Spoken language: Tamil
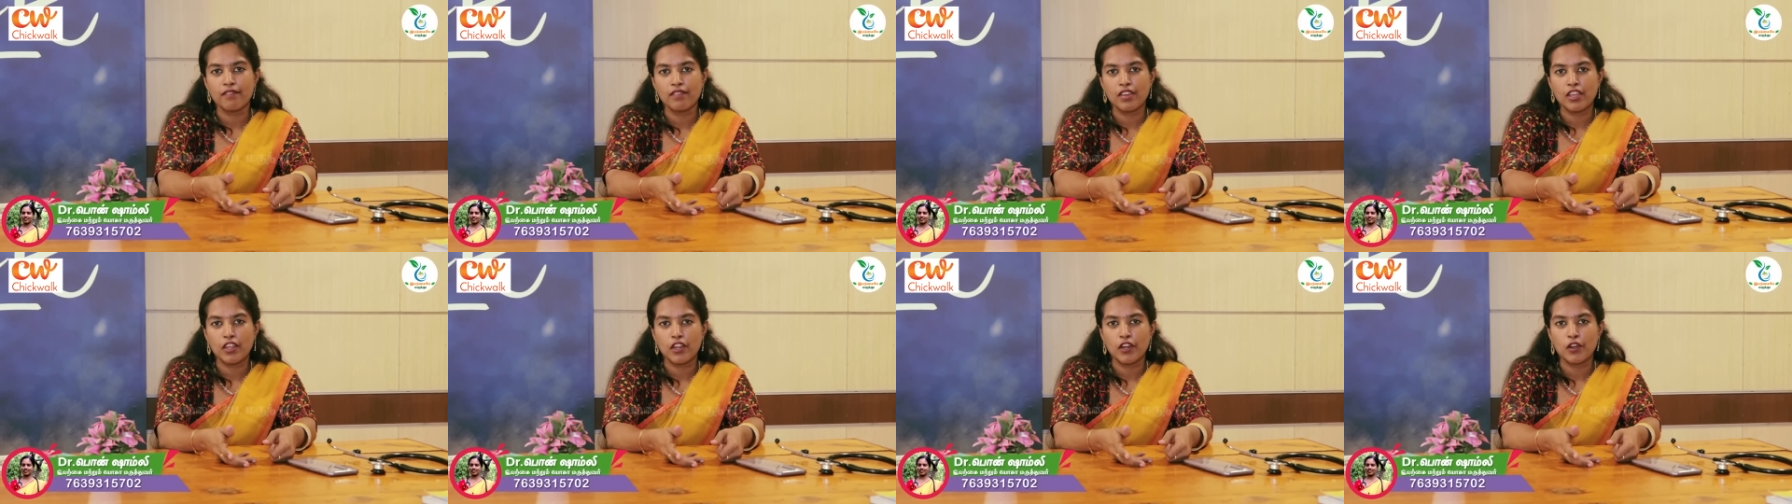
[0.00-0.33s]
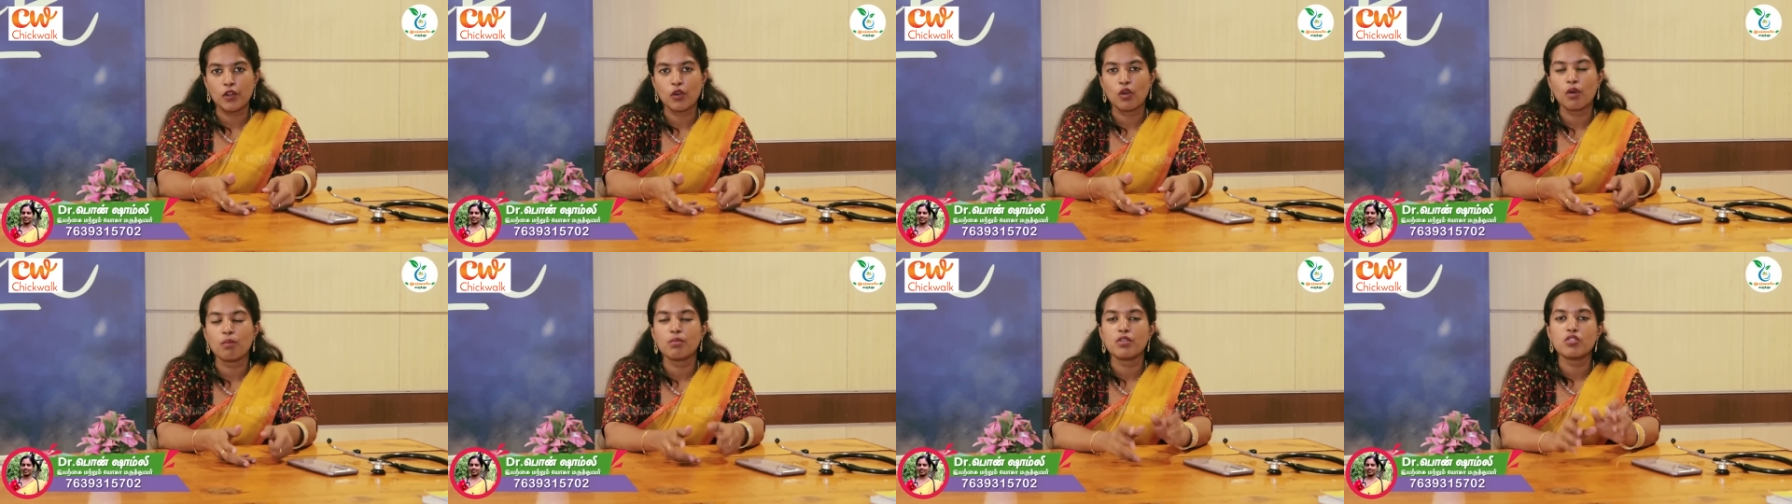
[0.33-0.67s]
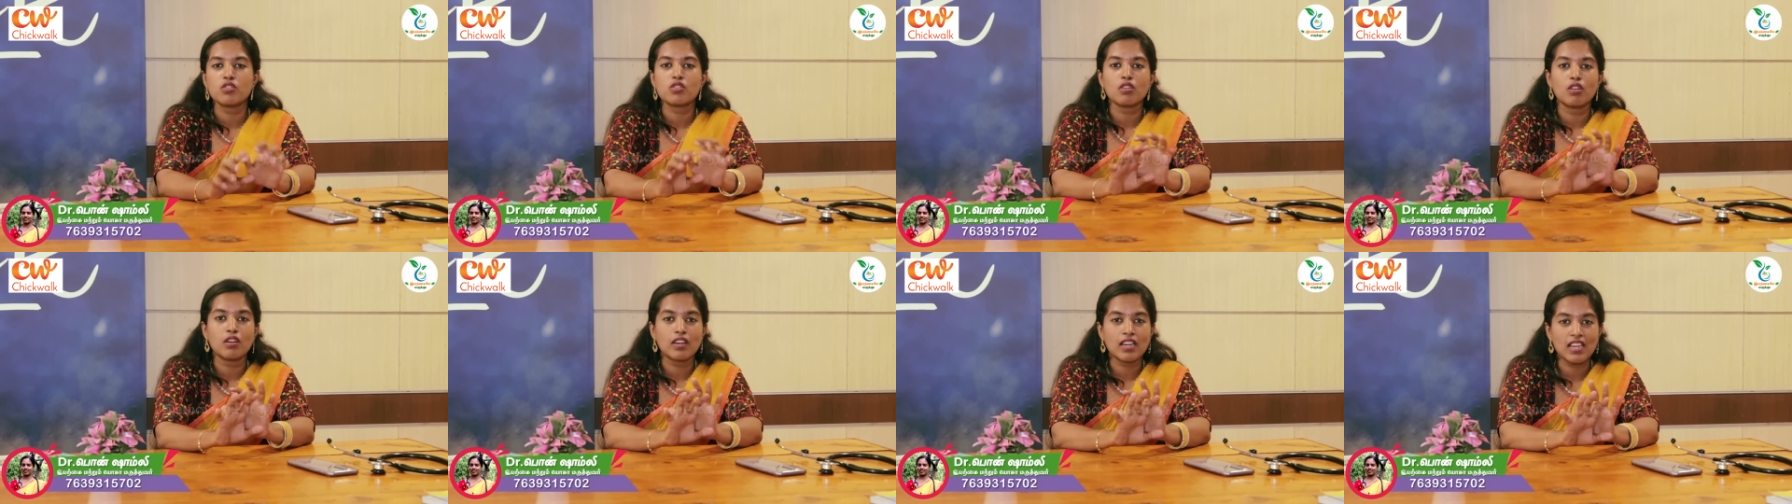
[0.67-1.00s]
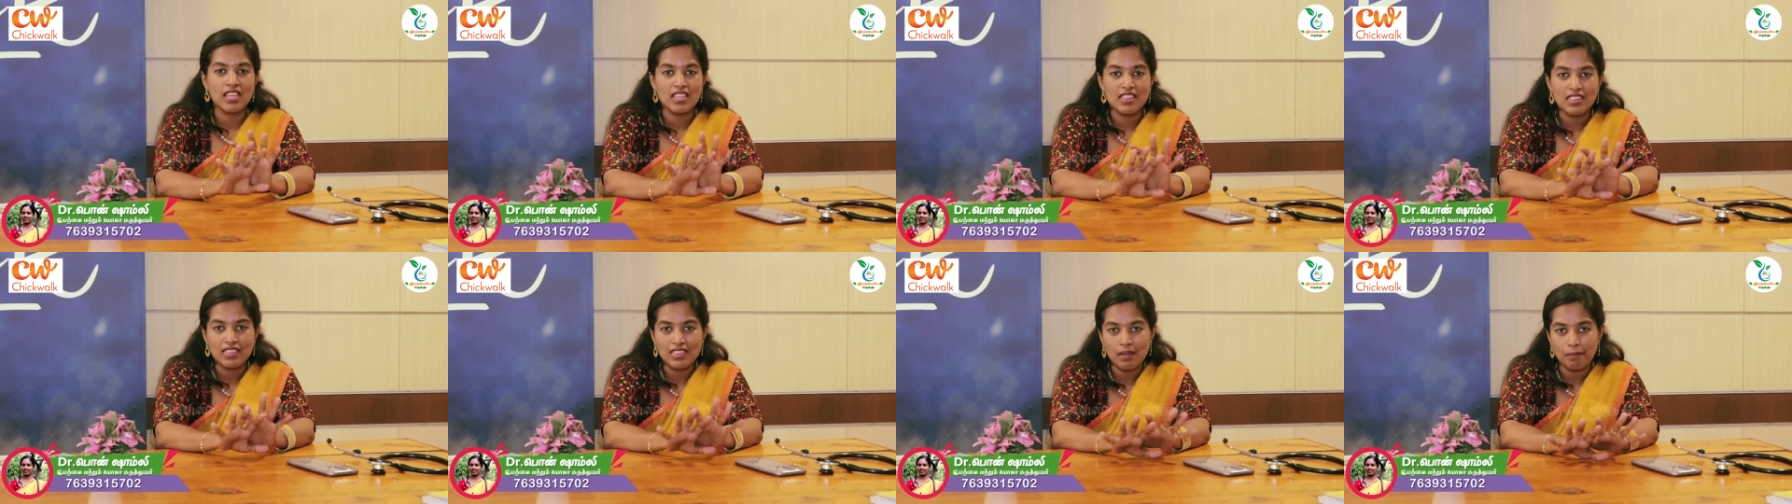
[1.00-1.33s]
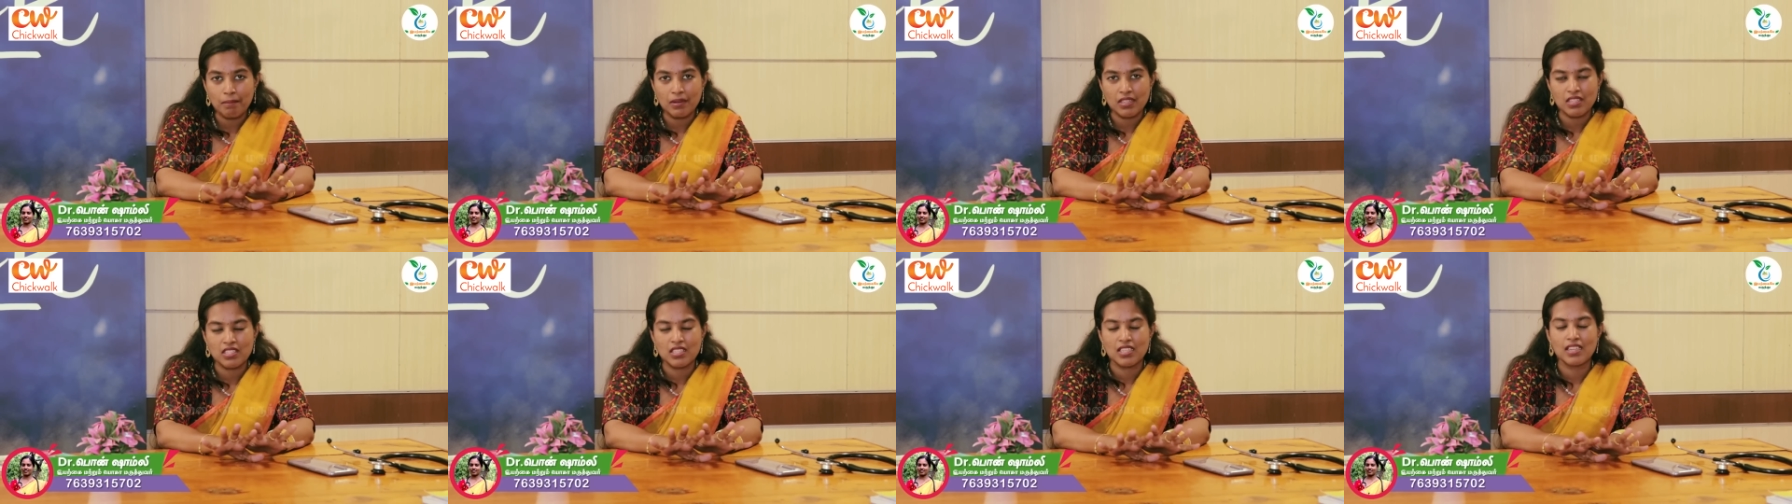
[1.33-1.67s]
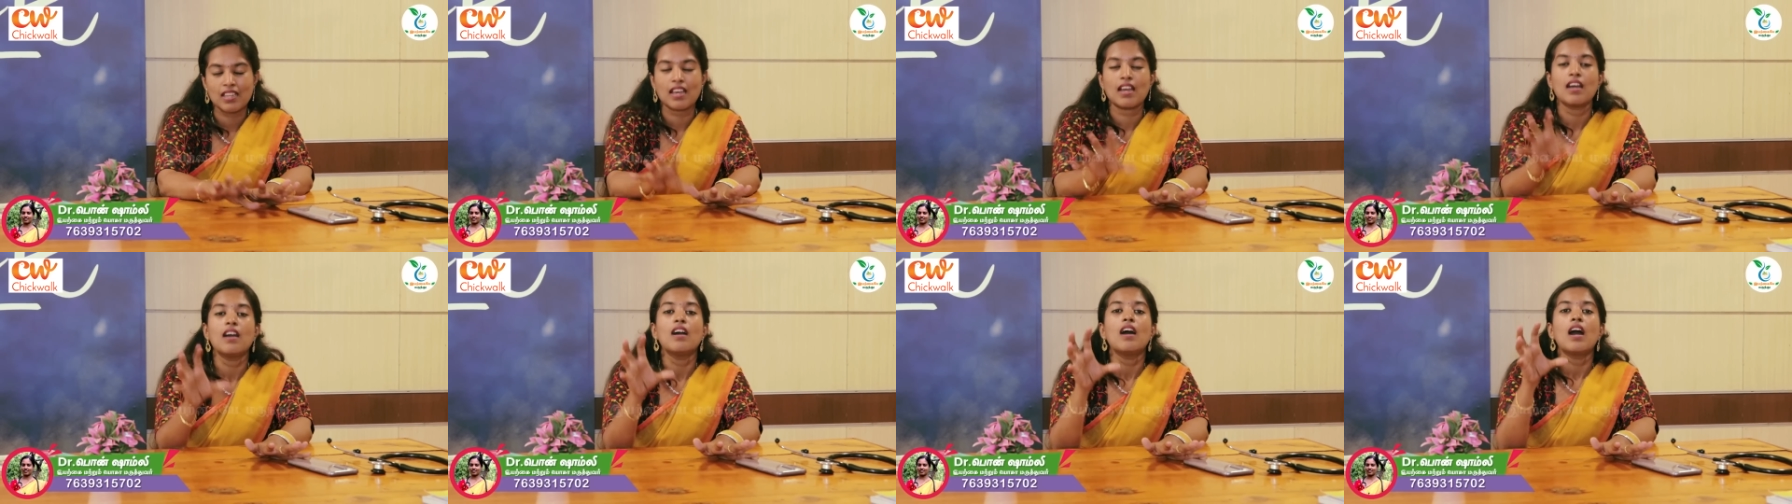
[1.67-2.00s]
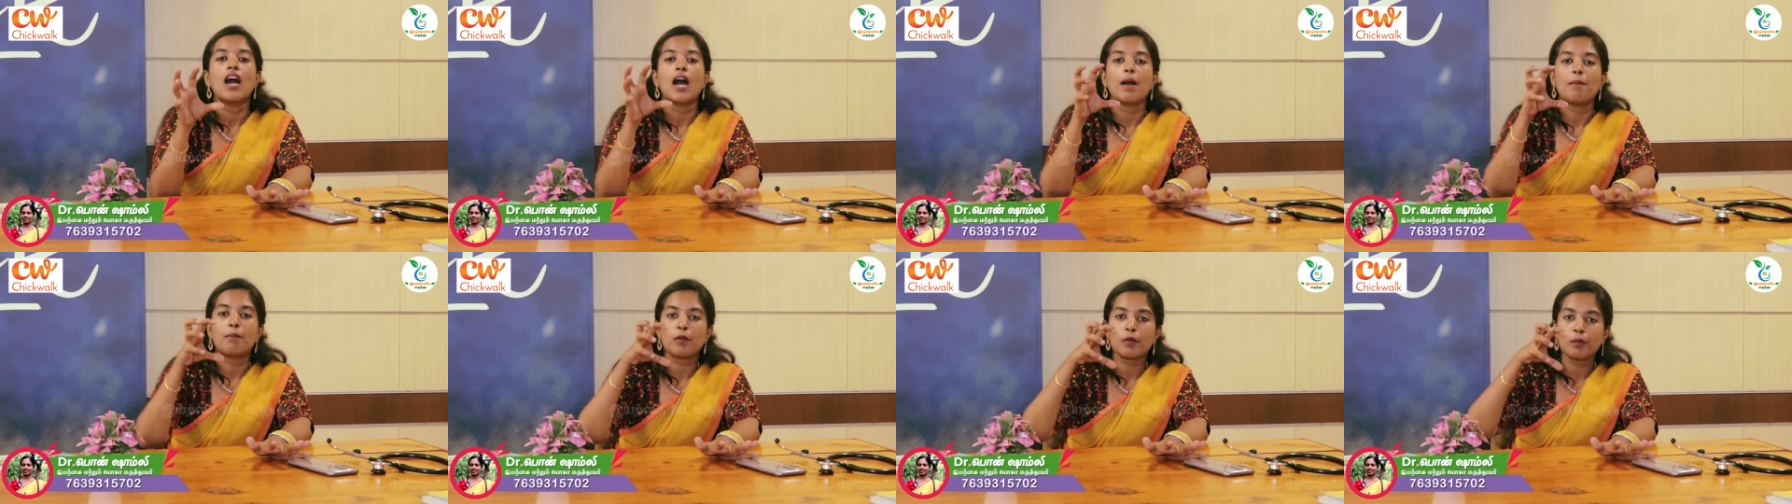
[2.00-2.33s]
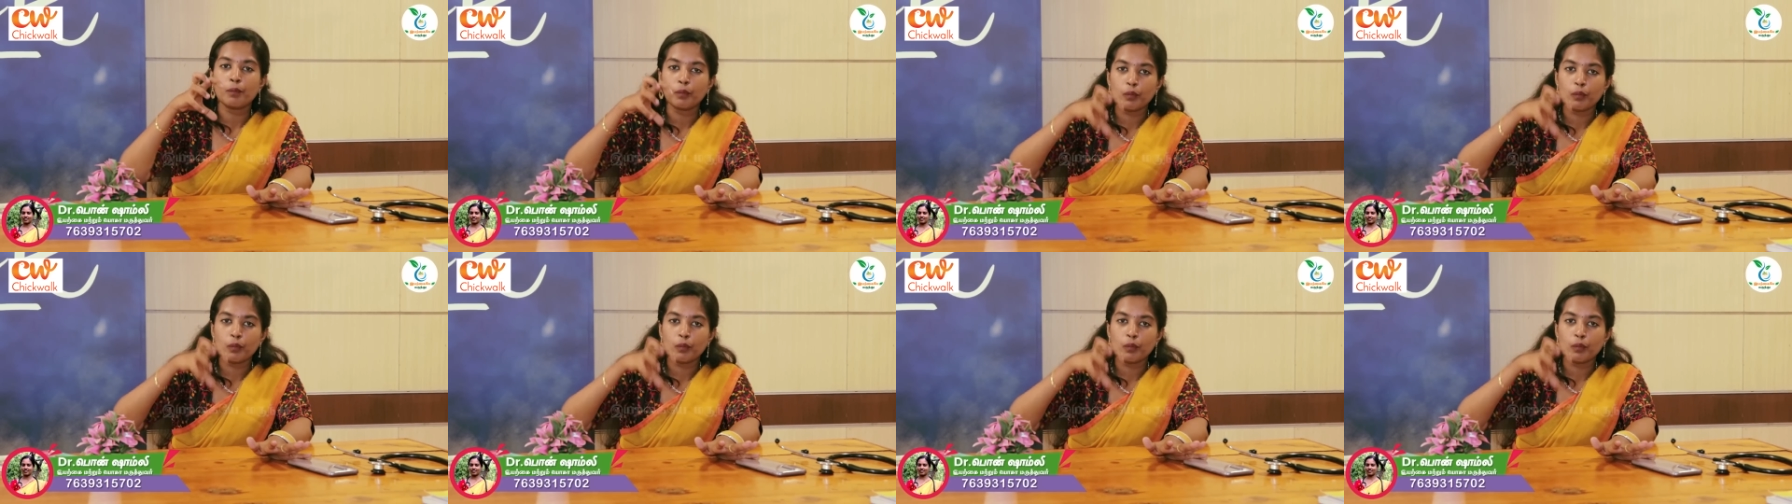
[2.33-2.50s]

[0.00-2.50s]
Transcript: வீங்கிடும் அப்படின்னு சொல்கிற இந்த பிரச்சனை அப்புறம்